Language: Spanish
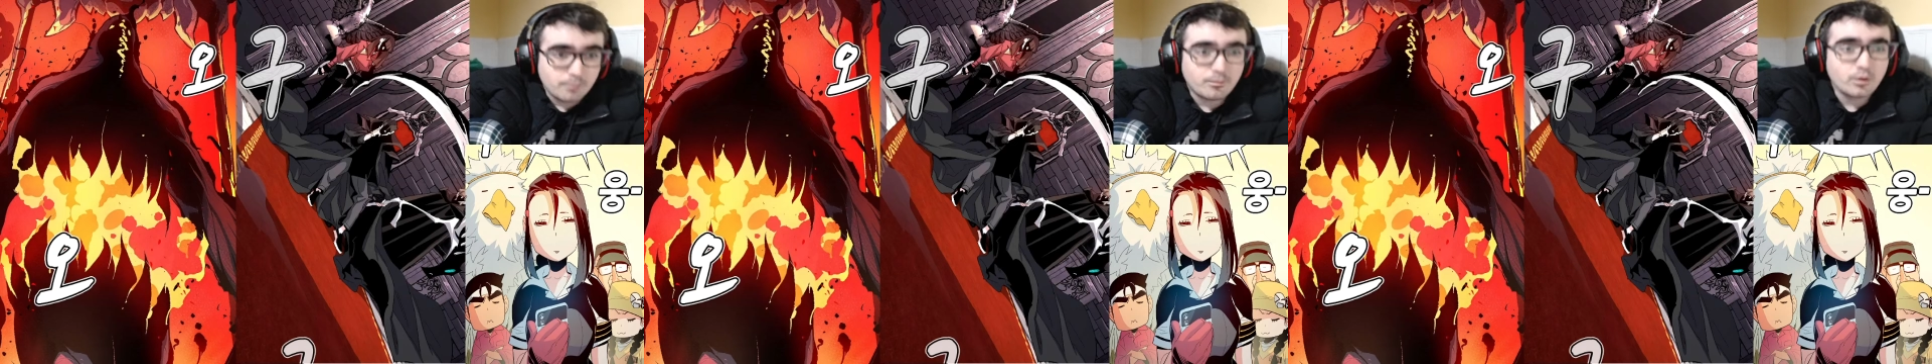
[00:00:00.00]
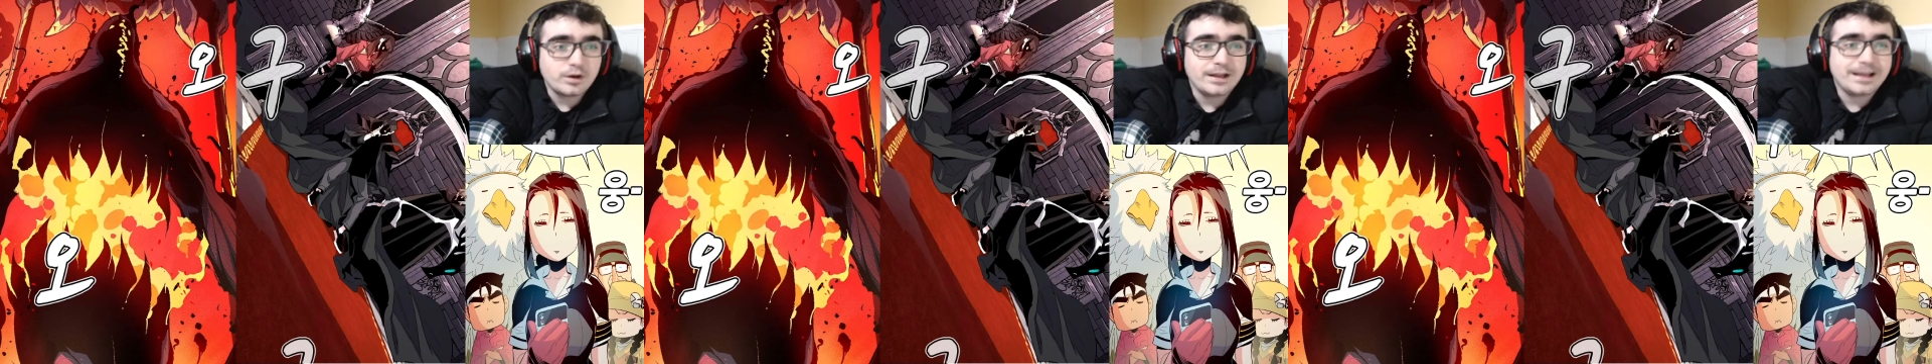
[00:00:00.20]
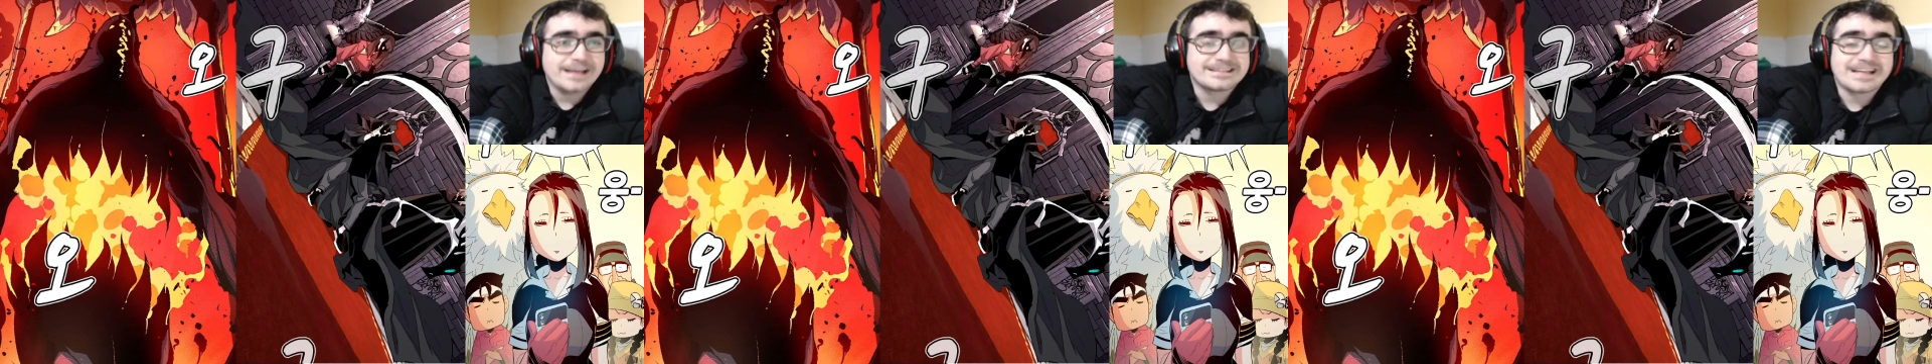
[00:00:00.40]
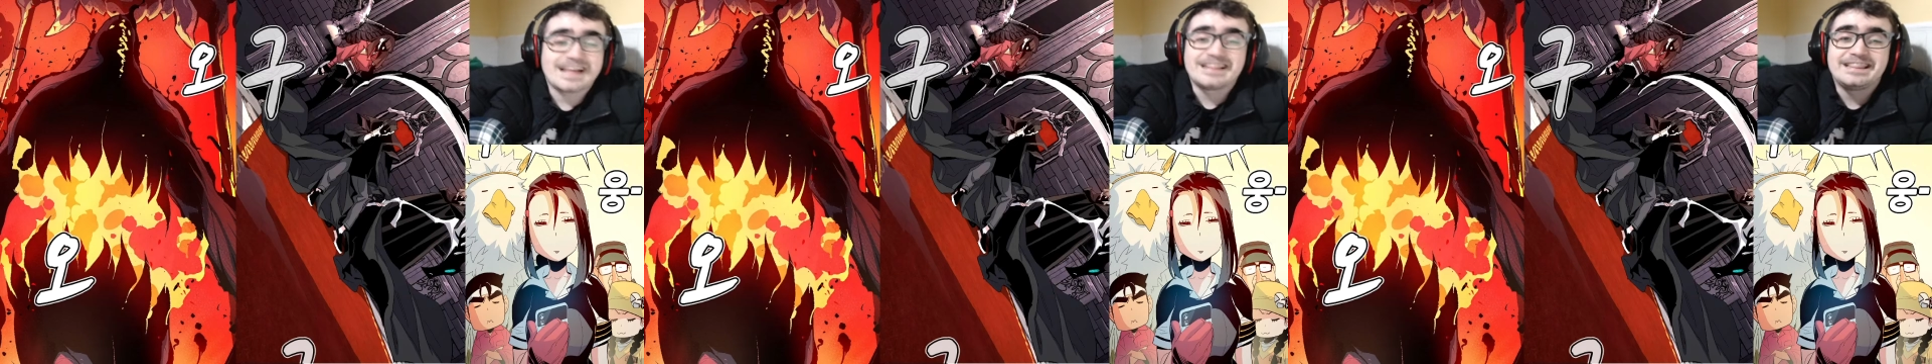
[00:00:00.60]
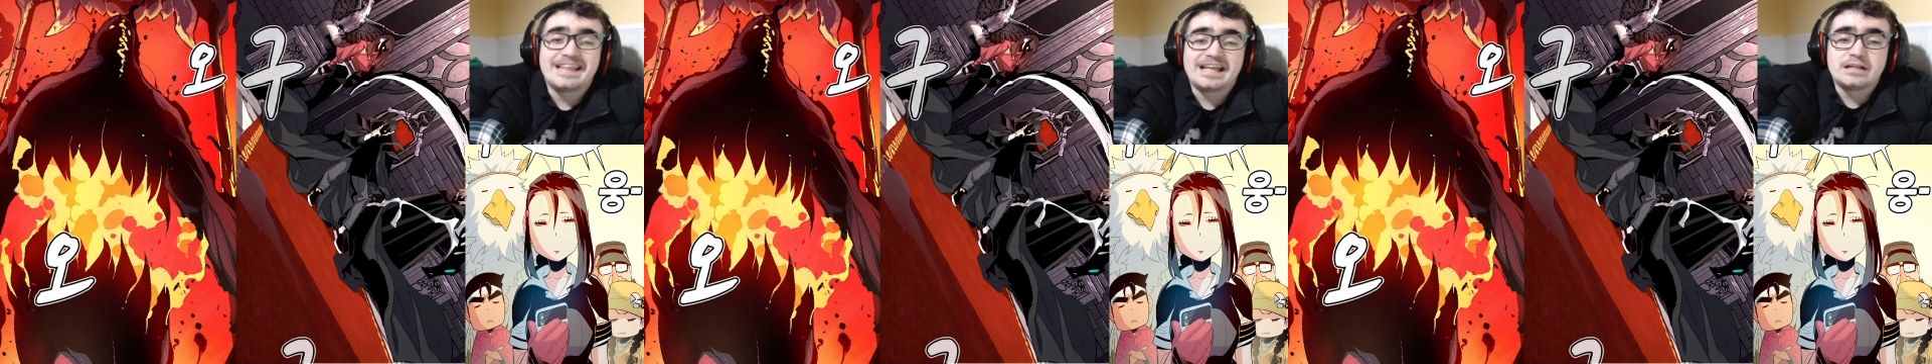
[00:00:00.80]
Ponen que hasta
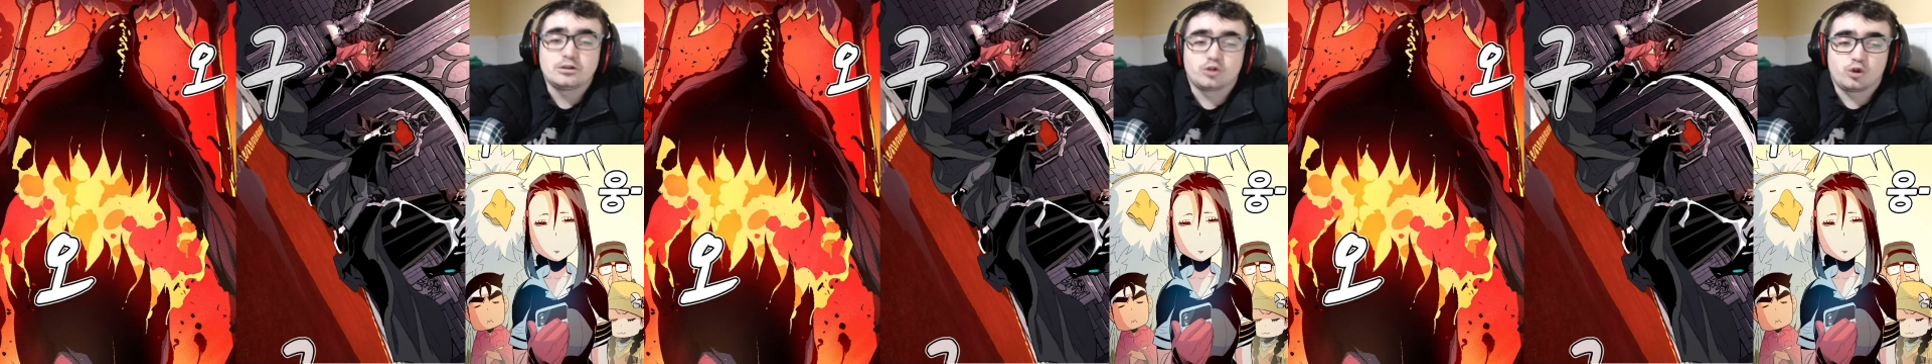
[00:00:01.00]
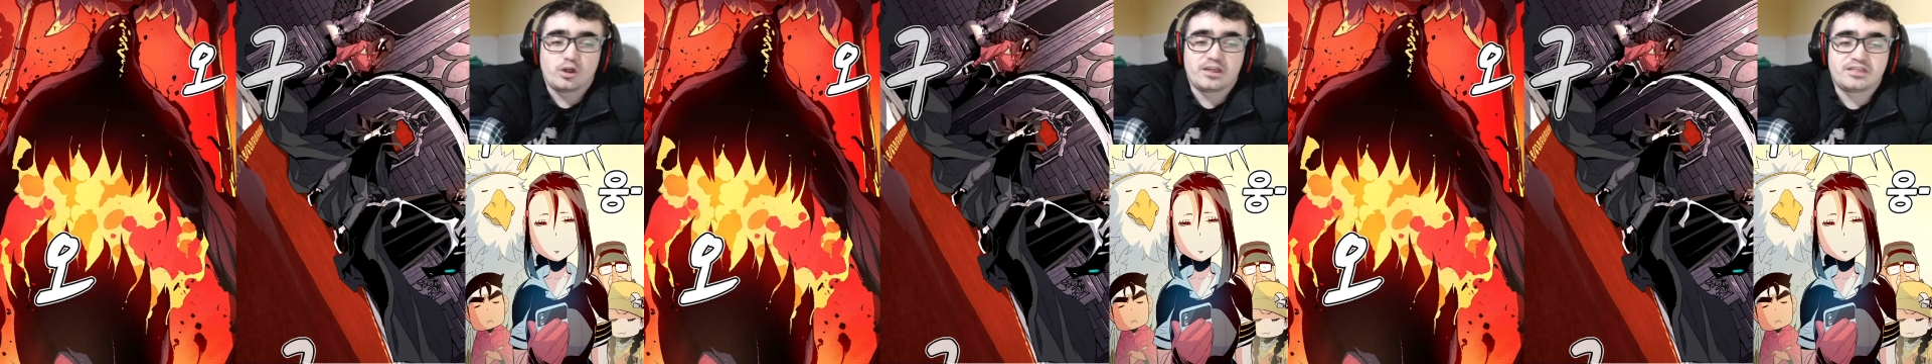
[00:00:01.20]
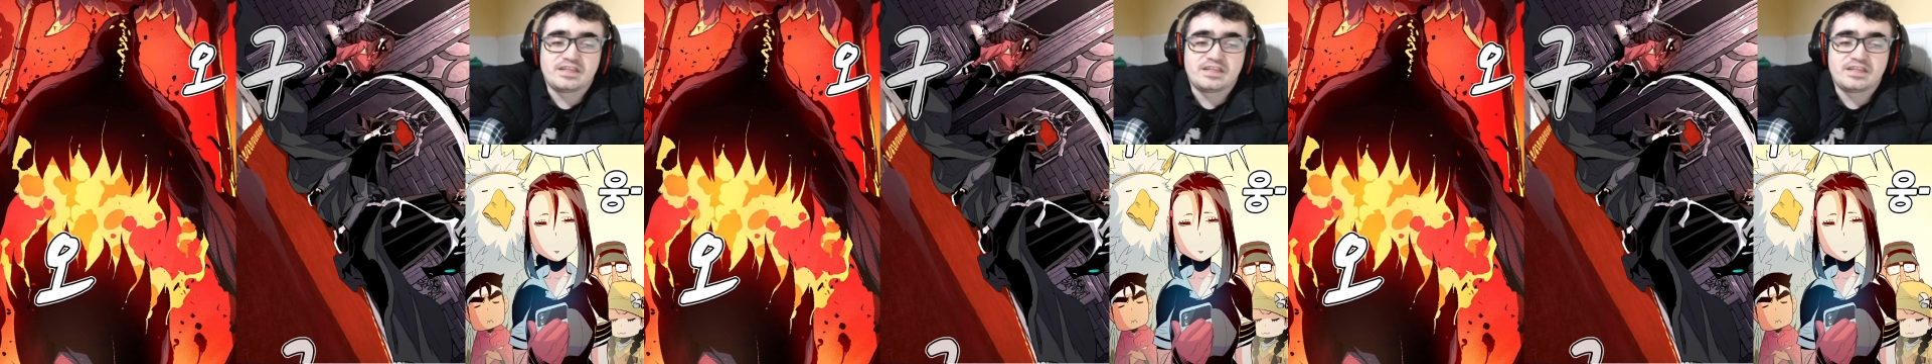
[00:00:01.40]
dentro de